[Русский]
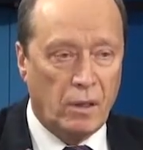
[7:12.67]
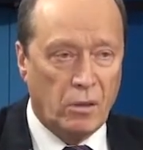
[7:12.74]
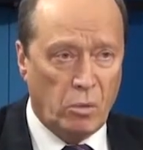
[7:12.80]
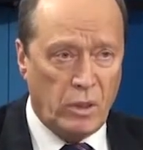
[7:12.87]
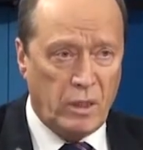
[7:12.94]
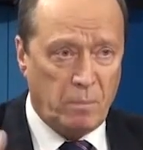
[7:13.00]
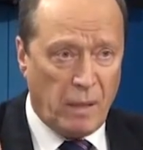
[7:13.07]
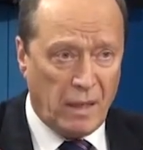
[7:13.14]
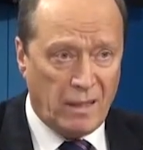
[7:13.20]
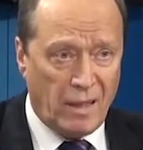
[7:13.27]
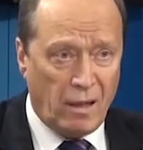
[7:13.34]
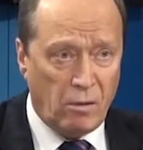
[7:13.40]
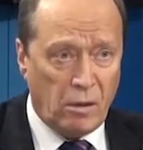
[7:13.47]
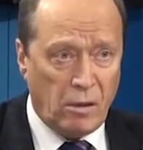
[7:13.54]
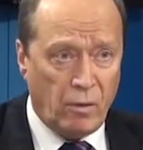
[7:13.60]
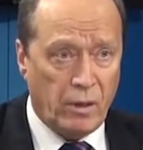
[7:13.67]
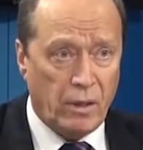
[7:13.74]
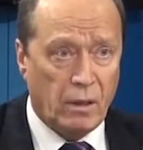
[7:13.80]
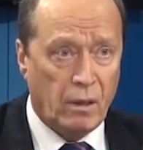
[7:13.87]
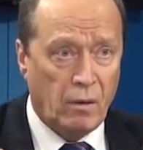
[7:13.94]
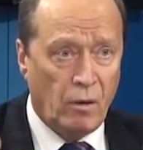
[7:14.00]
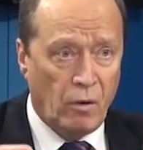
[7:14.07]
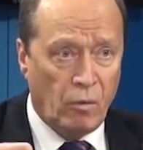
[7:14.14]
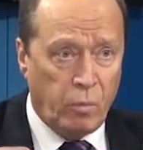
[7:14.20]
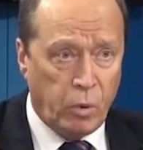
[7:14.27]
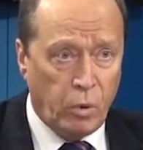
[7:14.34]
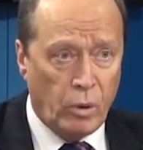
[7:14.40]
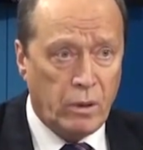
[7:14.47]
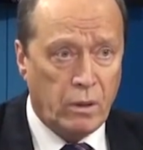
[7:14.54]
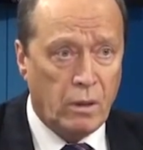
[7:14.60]
То есть подталкивание
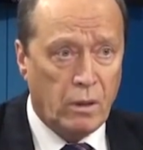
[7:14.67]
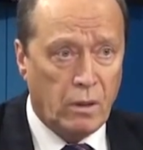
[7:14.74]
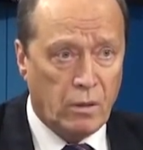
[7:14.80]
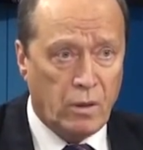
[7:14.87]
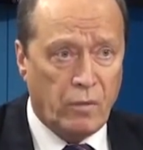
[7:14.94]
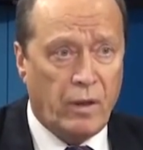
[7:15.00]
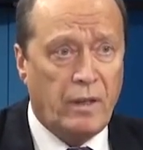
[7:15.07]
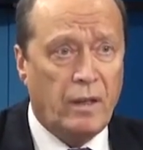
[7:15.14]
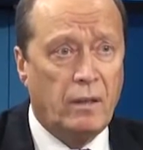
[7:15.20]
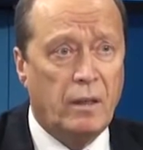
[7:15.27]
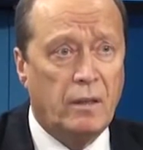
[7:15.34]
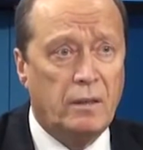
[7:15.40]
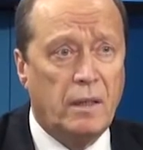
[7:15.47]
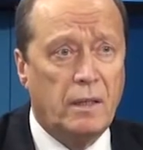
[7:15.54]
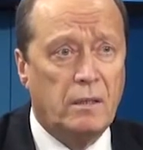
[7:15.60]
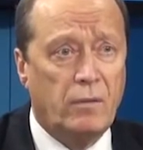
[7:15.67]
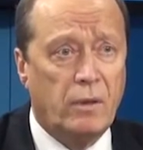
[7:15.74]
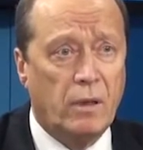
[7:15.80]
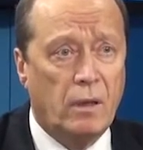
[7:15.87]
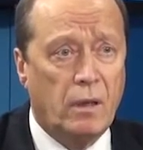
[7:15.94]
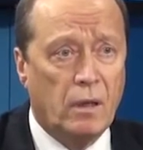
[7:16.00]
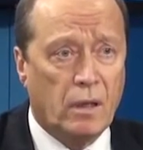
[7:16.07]
вплоть до военных действий,